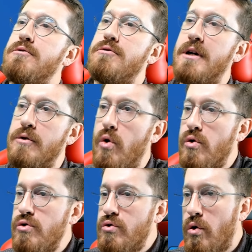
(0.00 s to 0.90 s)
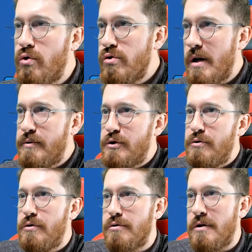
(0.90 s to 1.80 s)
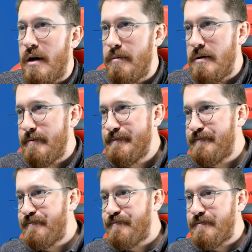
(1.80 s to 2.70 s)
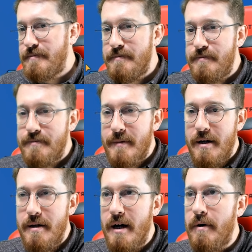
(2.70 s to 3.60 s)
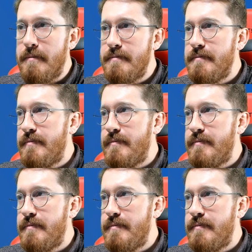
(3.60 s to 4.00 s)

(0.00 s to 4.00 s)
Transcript: Güzel. 9-9 yapıştırıyoruz abi. Devam.